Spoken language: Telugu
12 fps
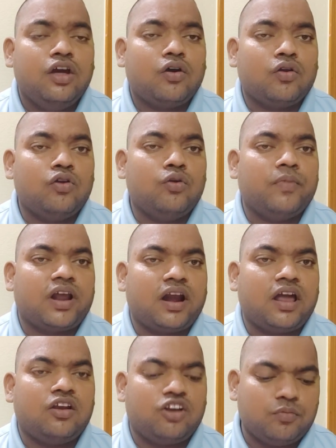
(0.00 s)
రెండు
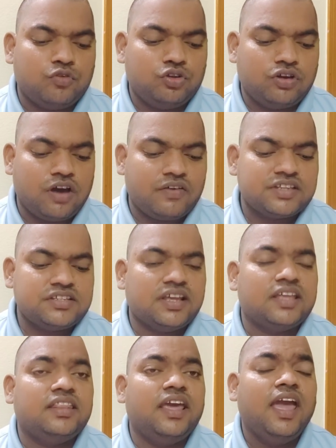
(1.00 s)
మరణాలు నమోదు కావడం
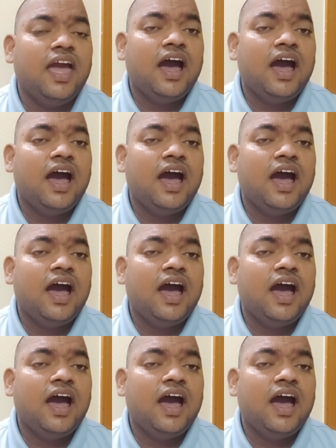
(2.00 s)
జరిగింది